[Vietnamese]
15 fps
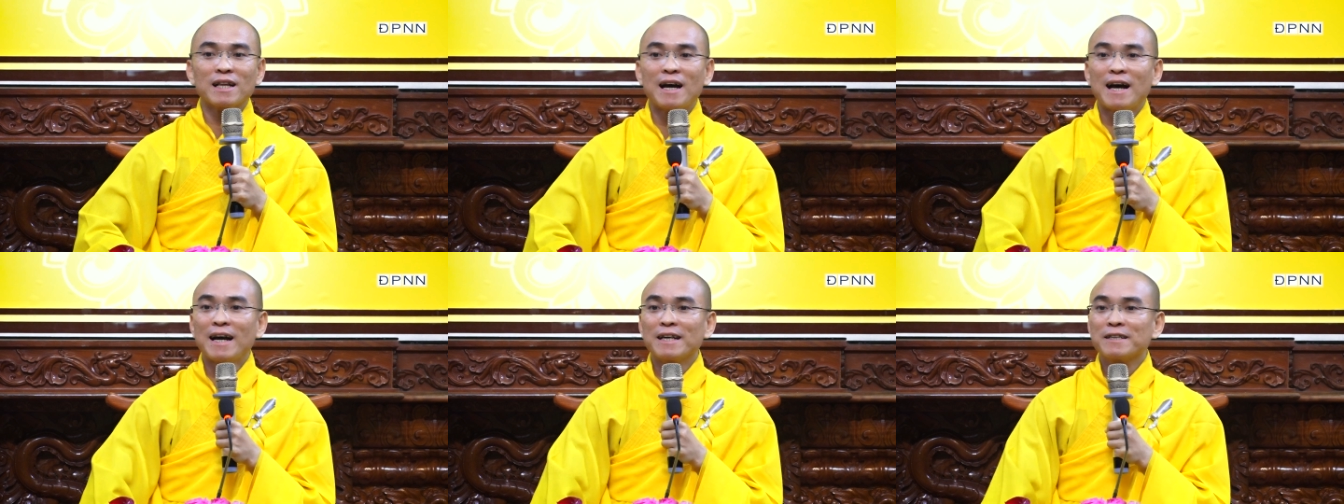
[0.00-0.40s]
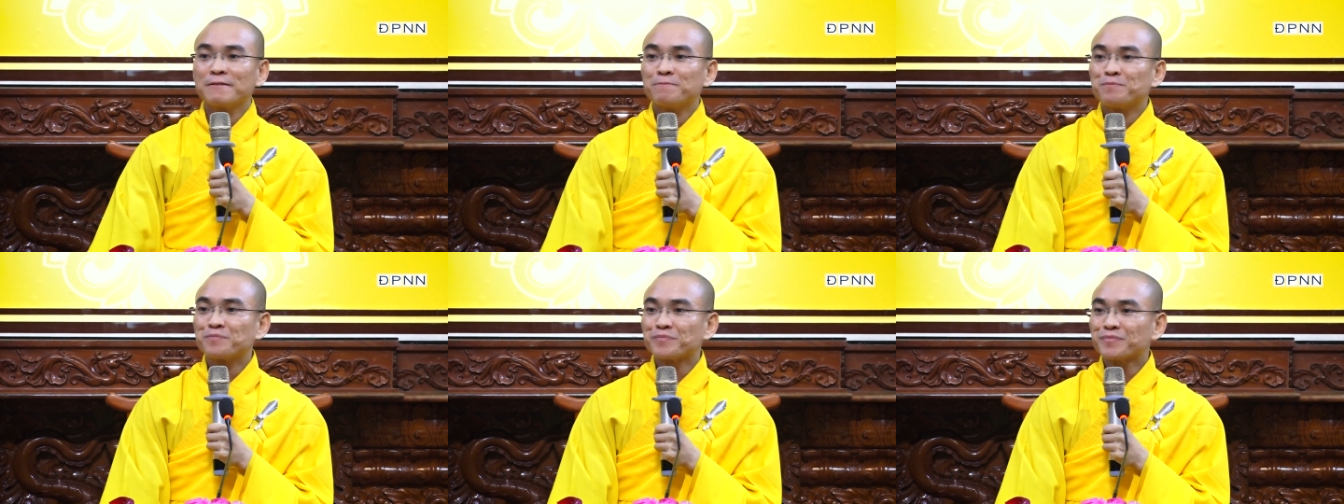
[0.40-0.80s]
thai.
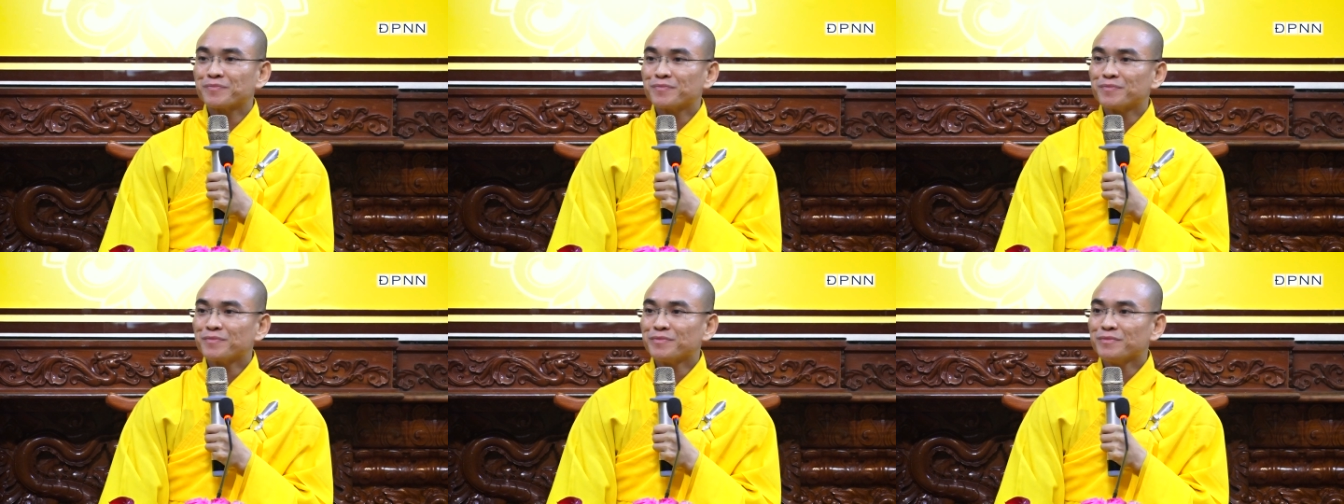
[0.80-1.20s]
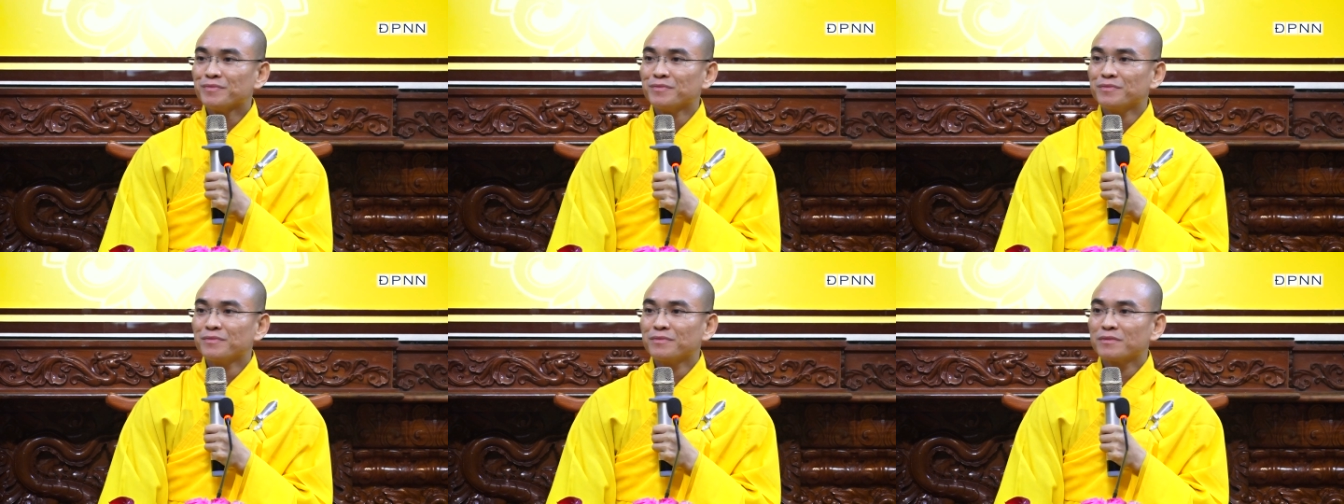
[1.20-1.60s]

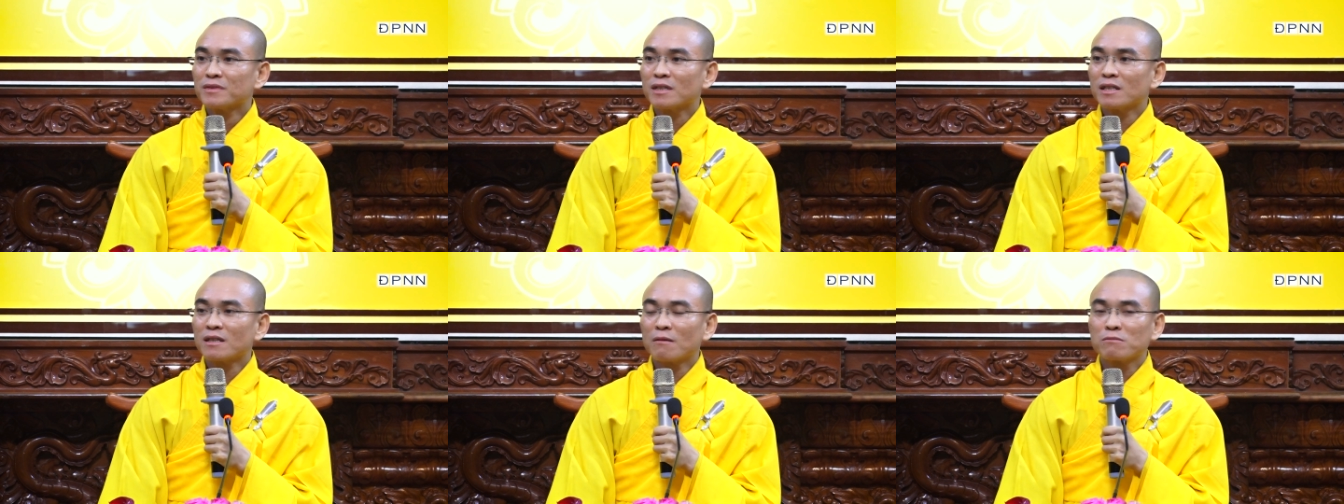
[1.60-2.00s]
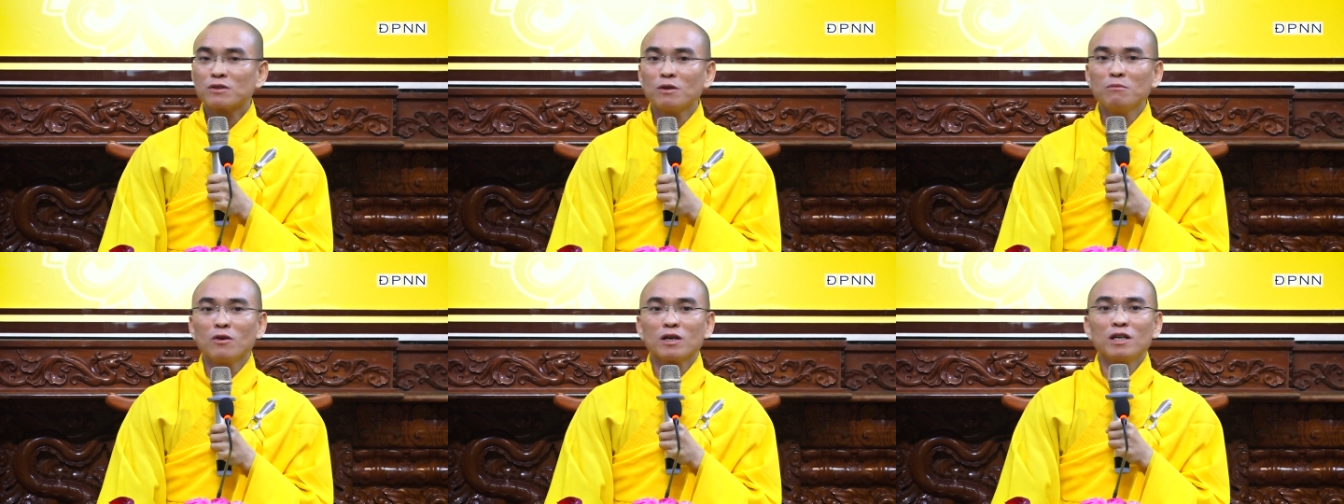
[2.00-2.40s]
Khi tông
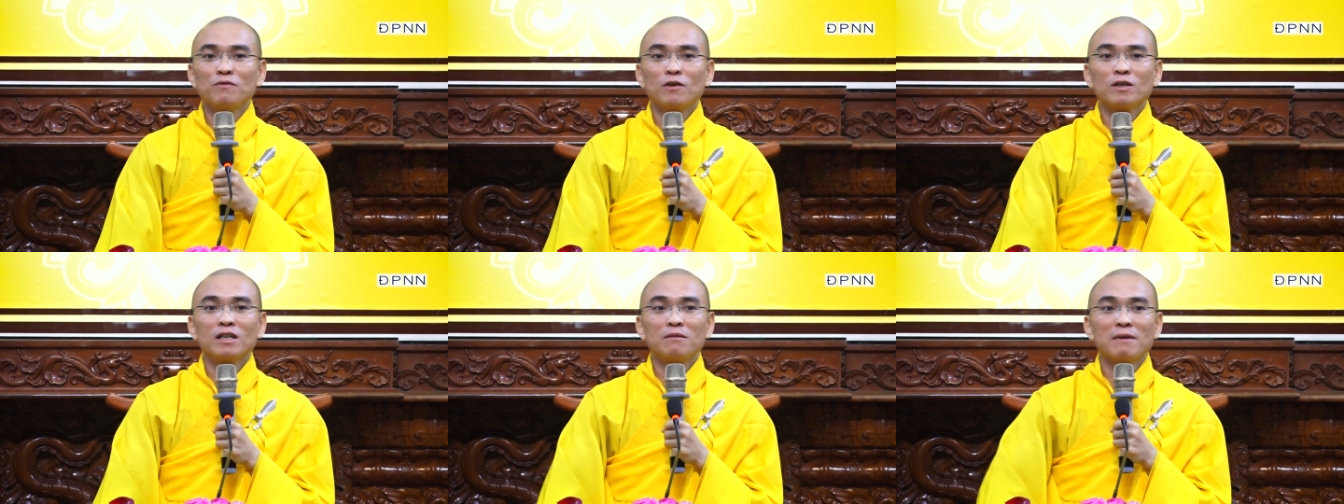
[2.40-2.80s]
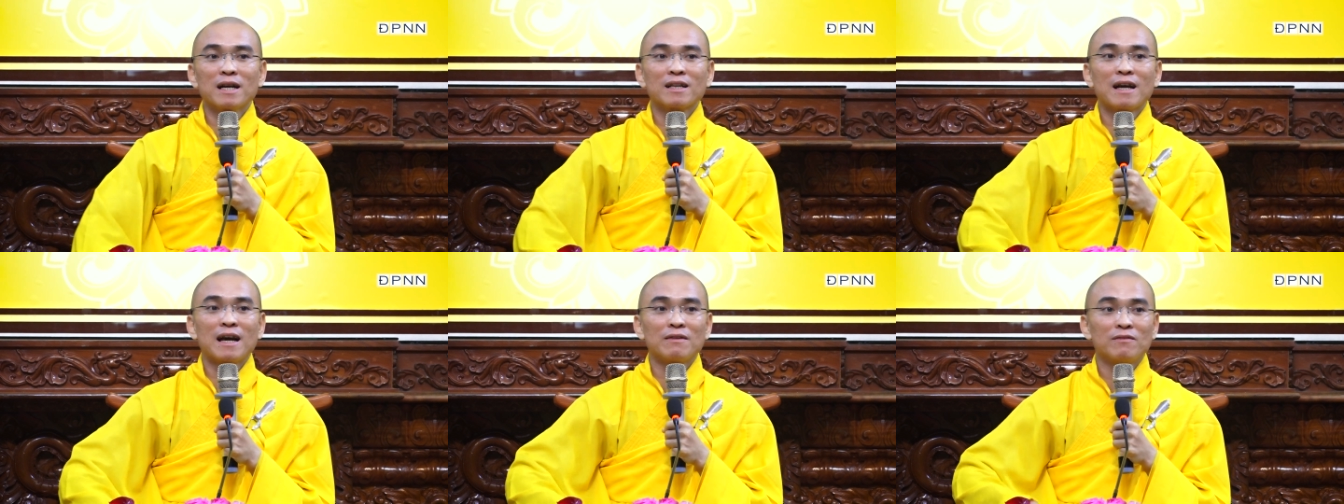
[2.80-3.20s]
trúng một người phụ nữ mang thai,